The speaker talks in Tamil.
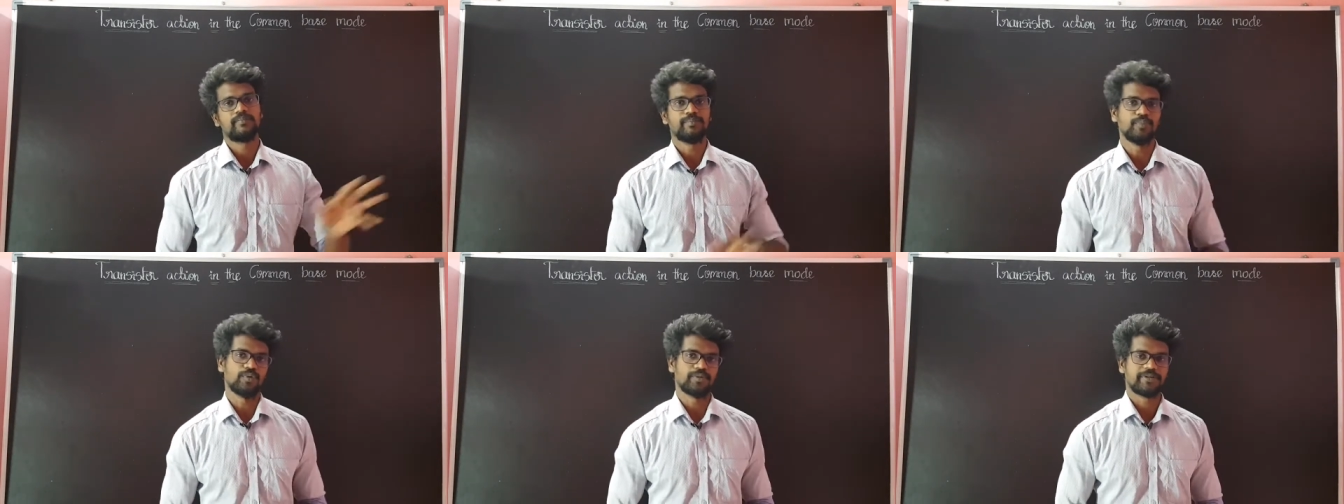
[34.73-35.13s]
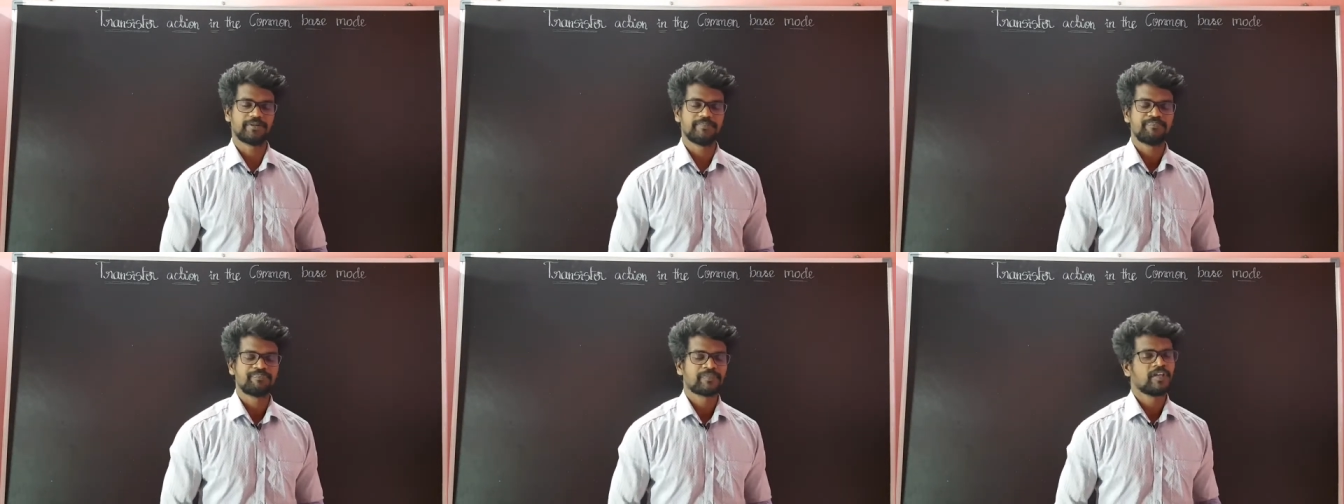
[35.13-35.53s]
மோல்டு
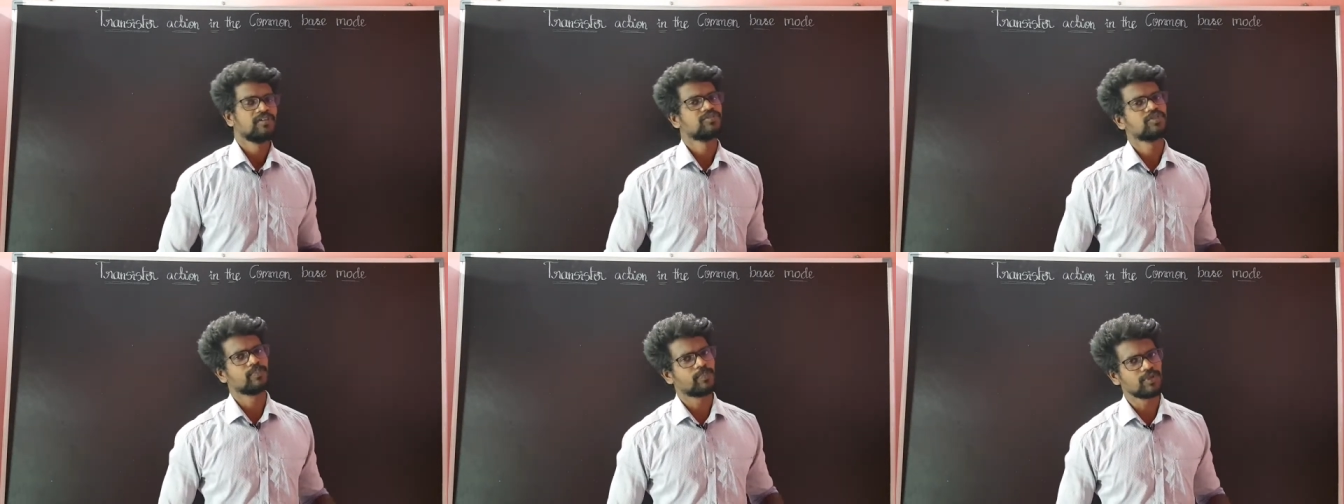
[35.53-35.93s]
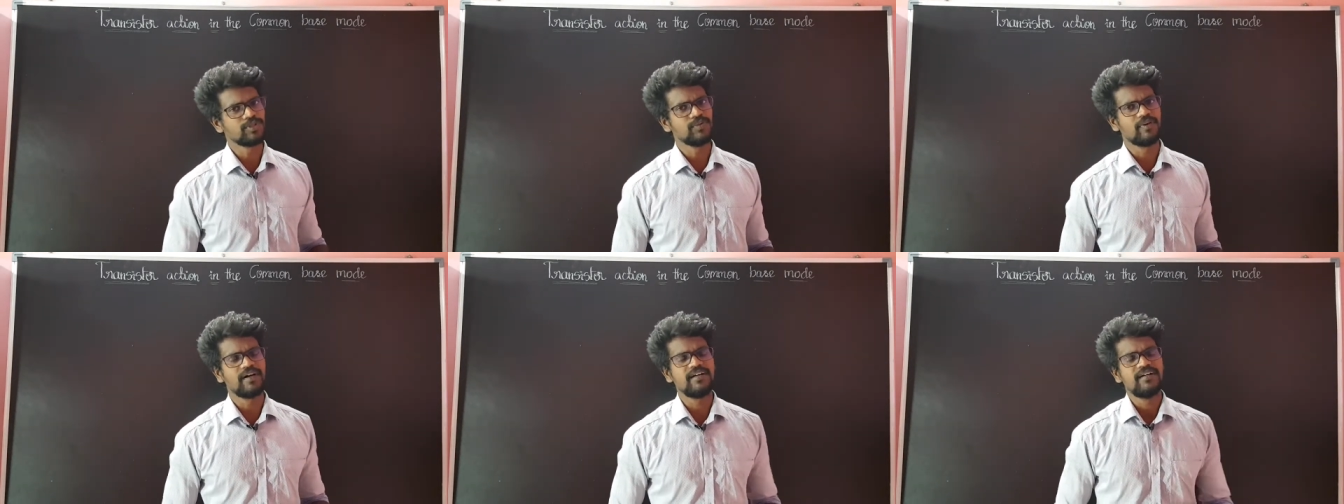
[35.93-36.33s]
ஸோ
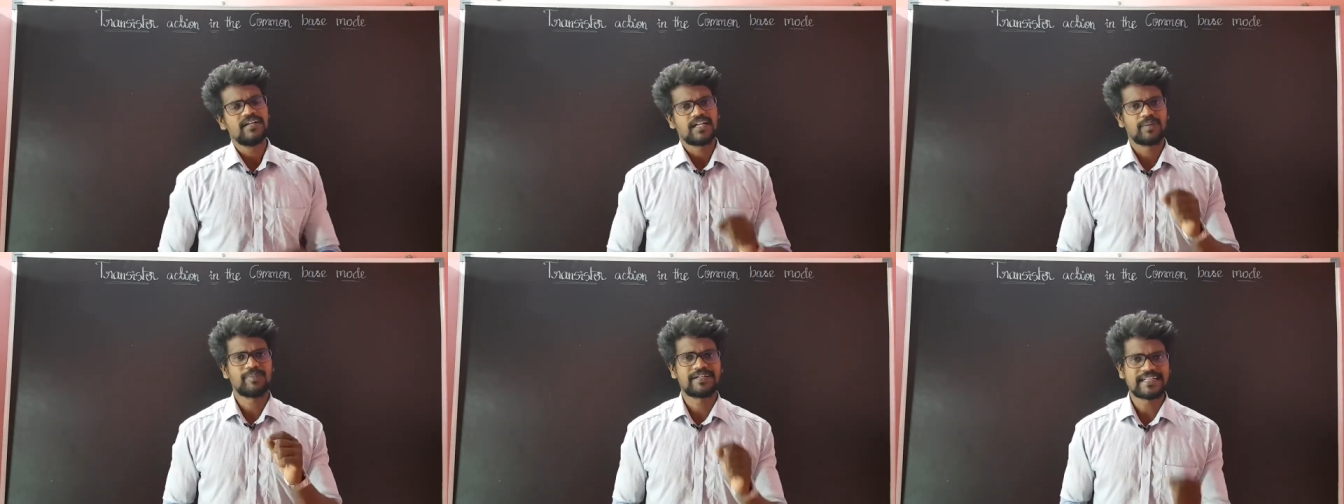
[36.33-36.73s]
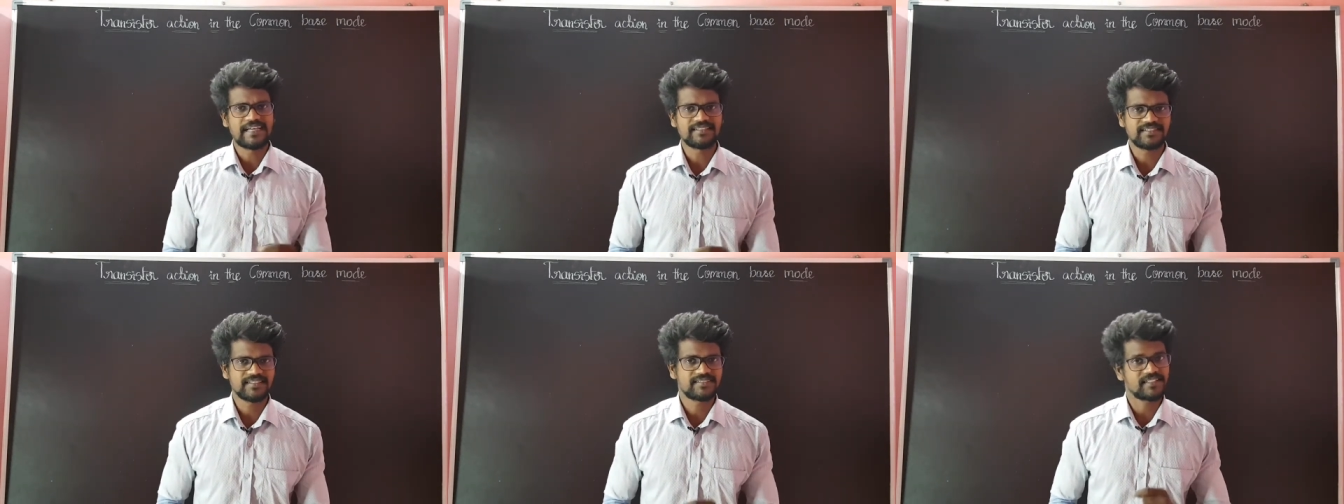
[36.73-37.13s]
பொதுவாக நம்ம
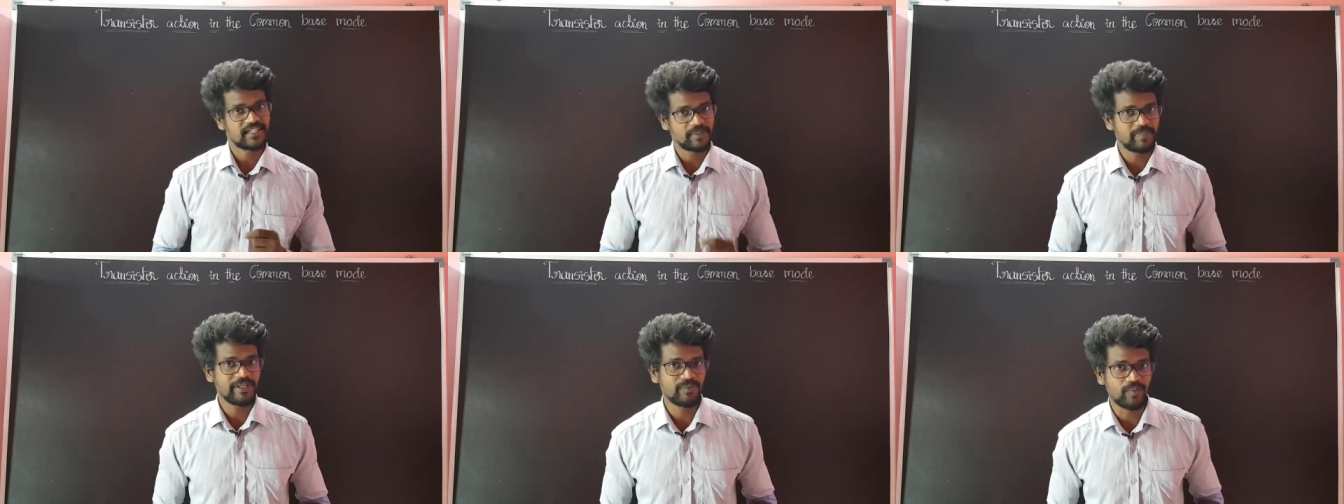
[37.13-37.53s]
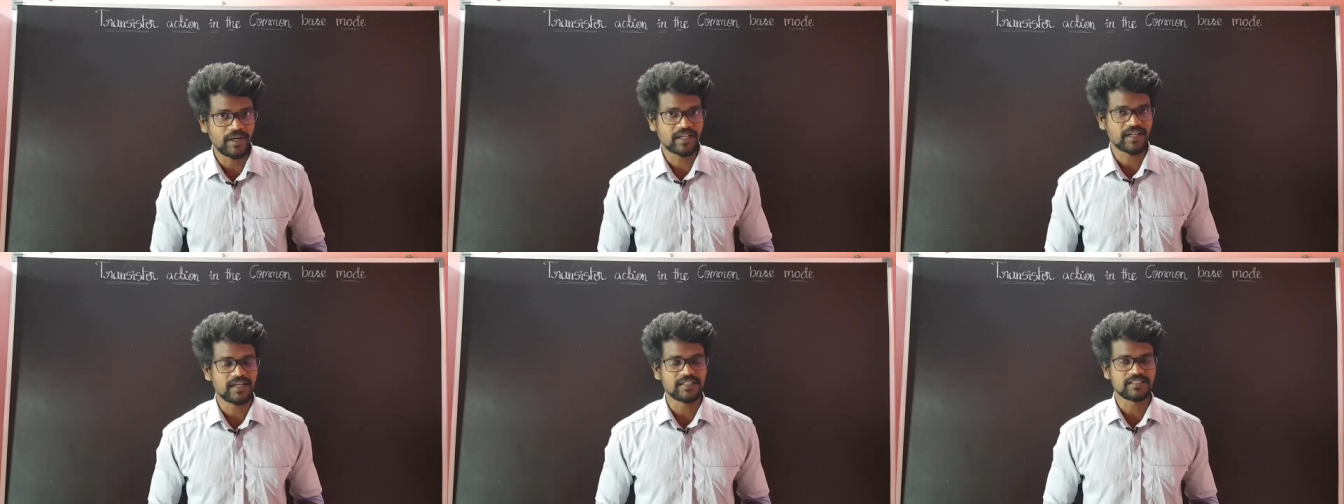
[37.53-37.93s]
டிரான்சிஸ்டர் எப்படி
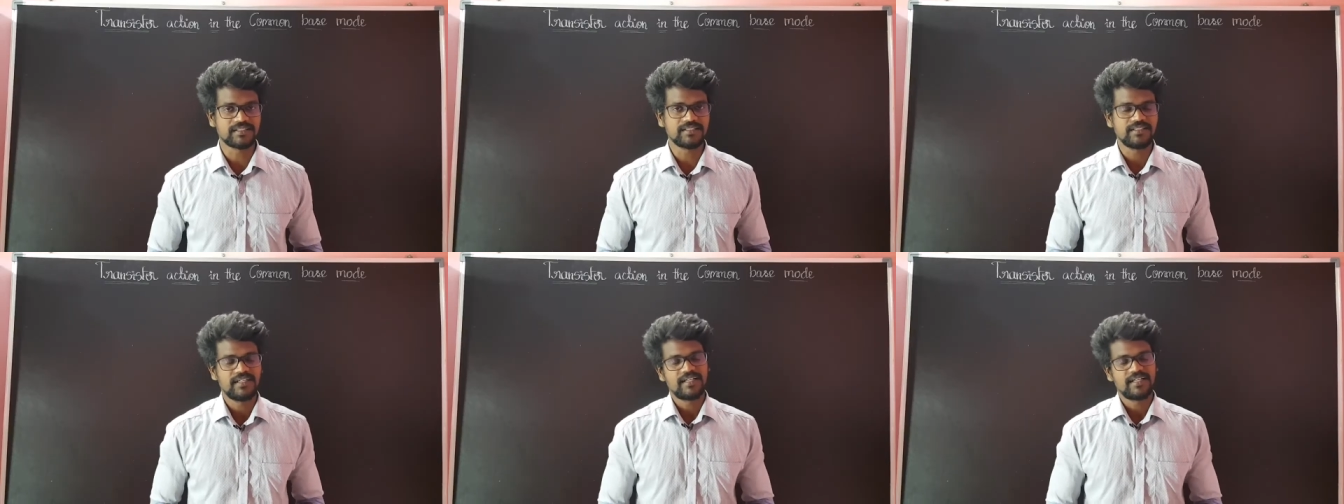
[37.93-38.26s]
ஒர்க் ஆகுது